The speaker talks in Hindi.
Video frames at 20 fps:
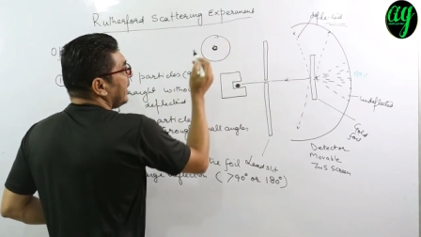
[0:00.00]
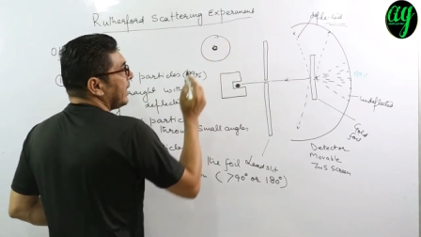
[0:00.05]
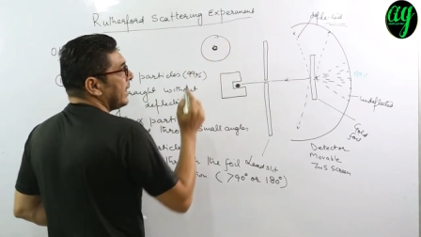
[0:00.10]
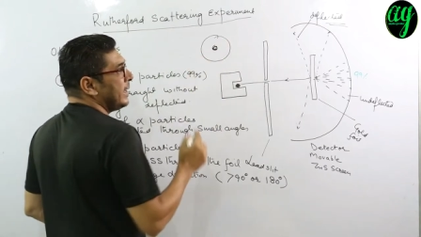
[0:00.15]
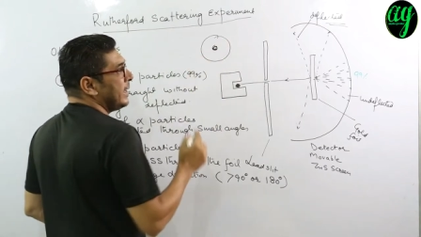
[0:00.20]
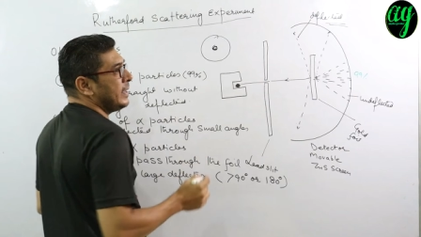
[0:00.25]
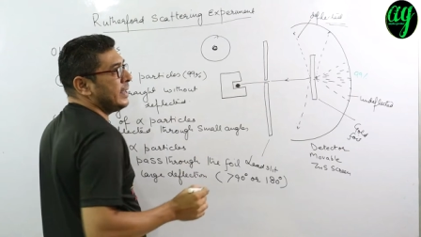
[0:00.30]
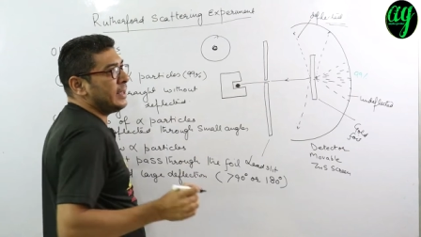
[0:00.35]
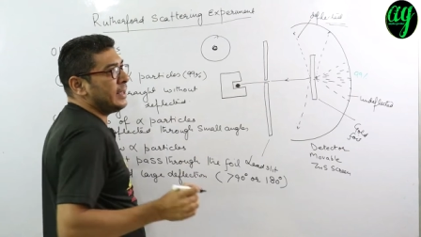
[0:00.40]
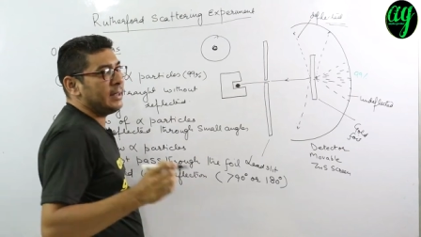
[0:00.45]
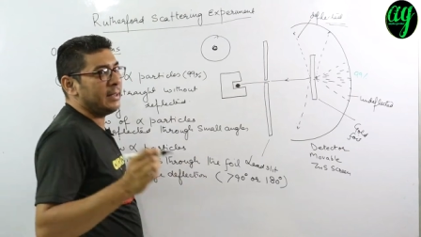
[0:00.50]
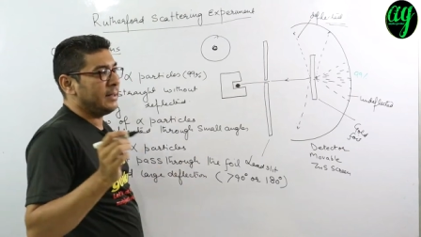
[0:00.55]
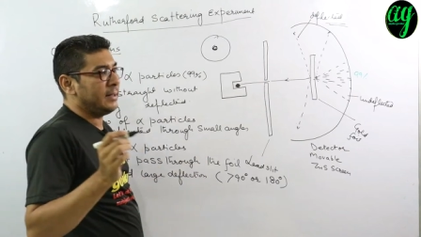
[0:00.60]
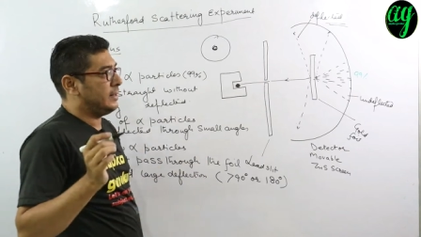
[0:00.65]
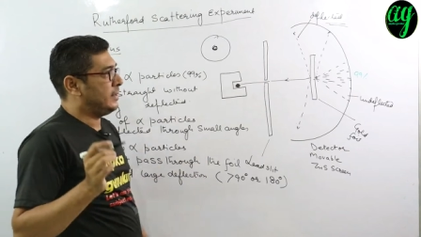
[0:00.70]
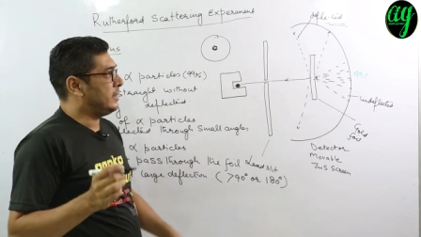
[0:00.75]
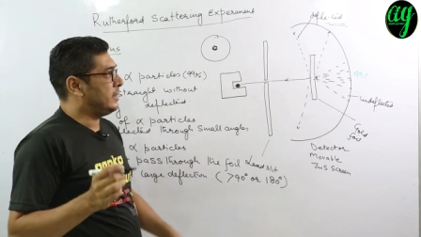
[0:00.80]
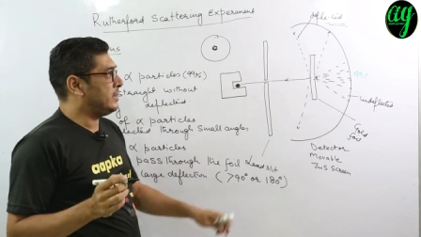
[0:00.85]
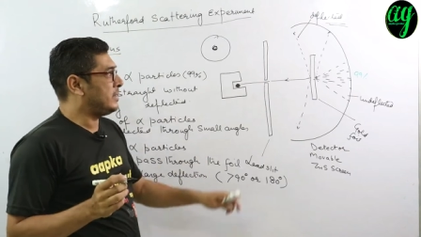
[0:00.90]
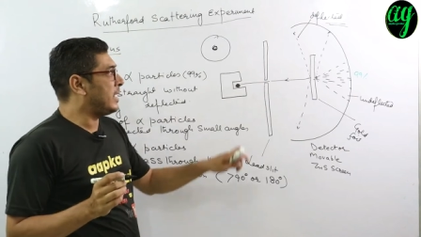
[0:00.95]
ना कहीं
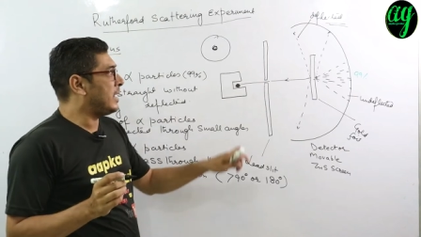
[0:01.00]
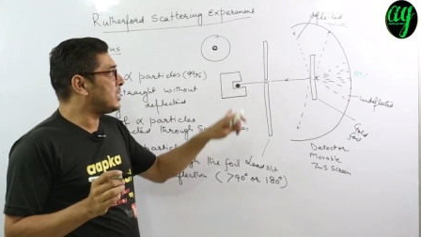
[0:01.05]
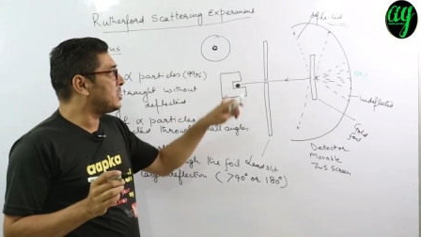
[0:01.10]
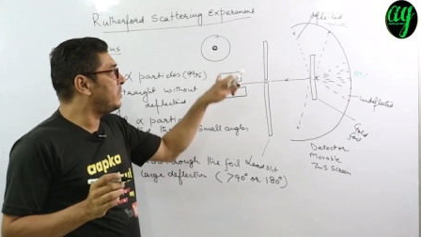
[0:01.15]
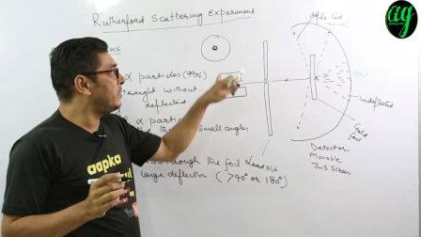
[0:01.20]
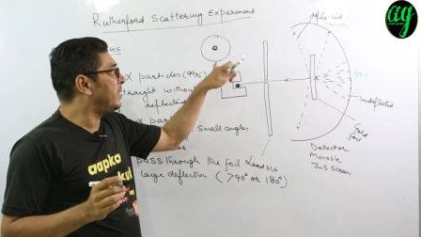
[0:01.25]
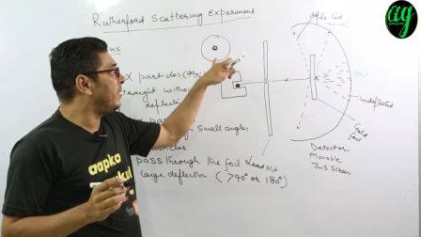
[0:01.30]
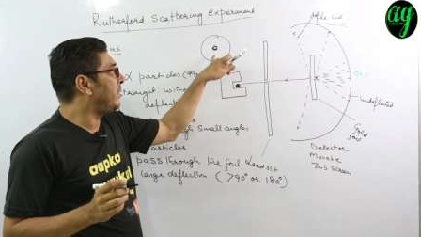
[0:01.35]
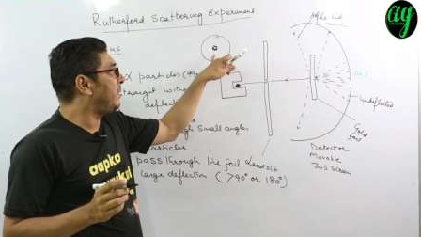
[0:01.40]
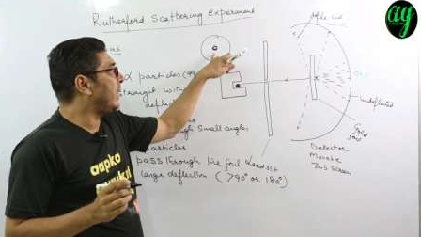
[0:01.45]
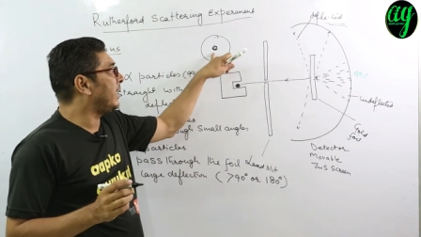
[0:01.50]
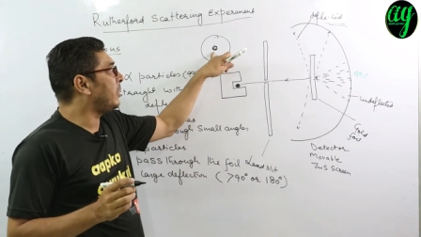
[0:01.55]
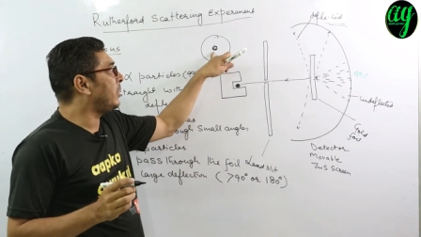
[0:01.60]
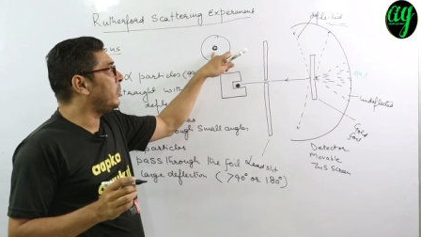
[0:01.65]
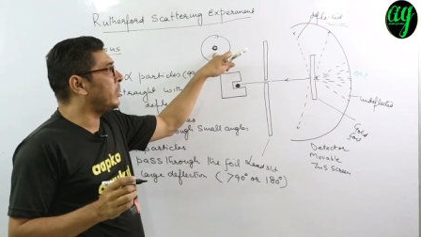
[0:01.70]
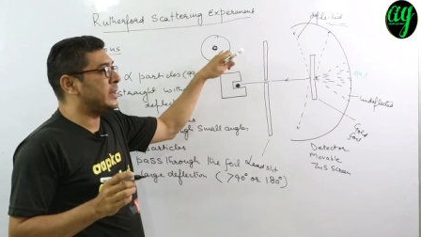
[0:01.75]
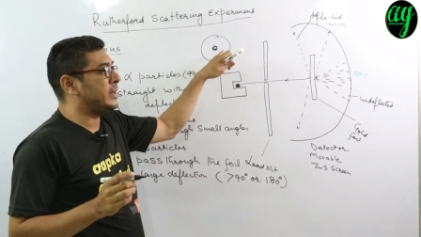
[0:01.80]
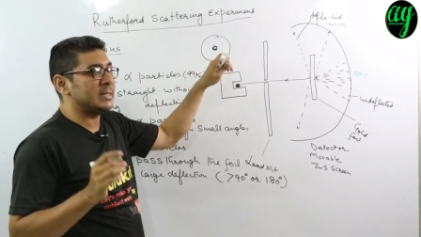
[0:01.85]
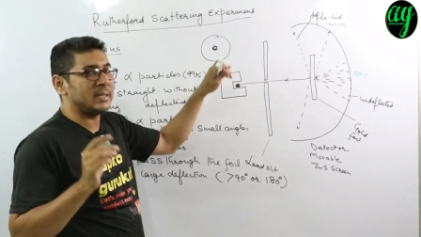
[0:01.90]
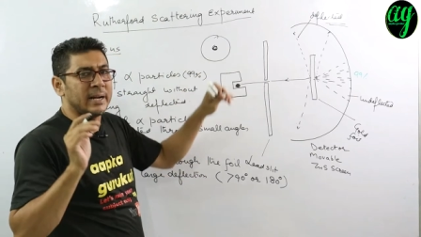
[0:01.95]
जहाँ से डिफ्लेक्ट
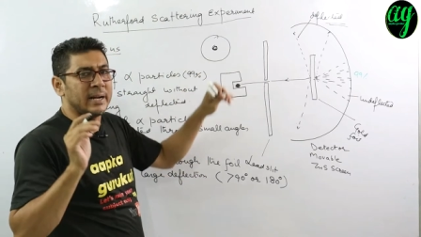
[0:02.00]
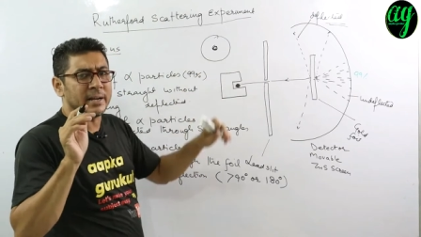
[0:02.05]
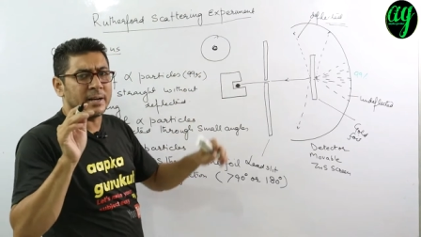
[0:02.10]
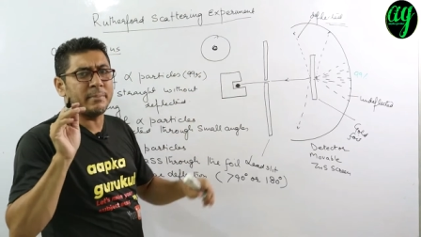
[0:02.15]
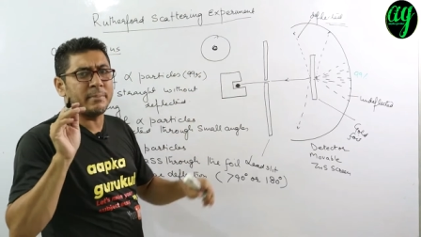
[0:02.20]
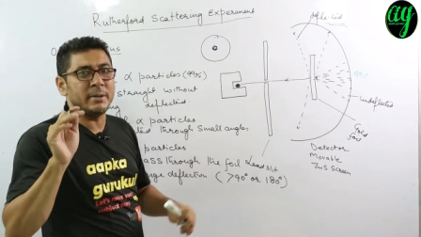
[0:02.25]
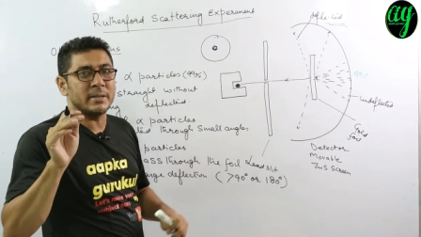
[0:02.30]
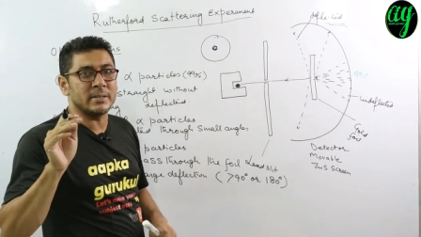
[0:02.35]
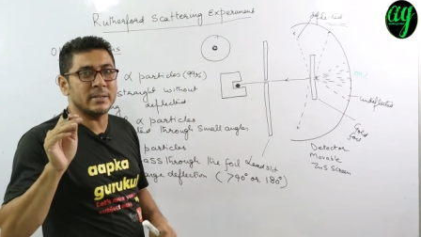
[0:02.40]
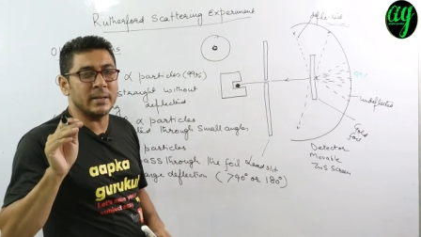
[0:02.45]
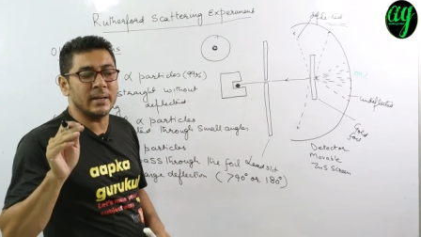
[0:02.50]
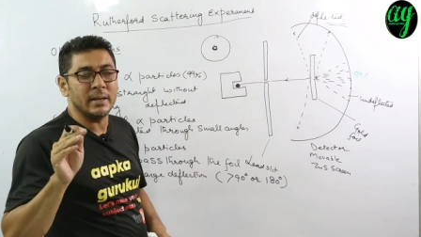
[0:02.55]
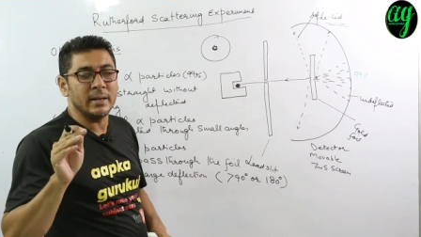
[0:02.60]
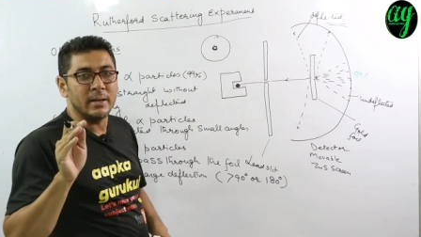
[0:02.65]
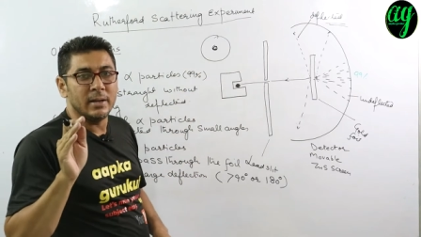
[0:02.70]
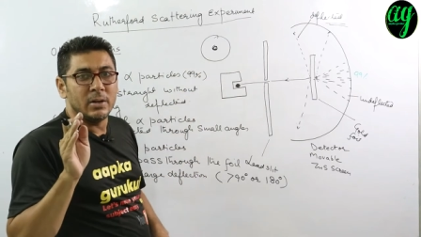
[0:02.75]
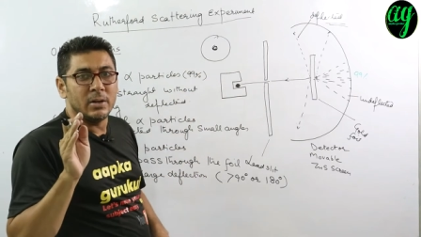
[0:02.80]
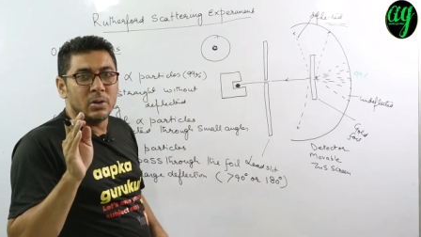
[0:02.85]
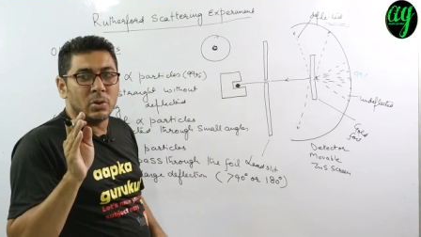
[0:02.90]
हो रही है सेंटर में से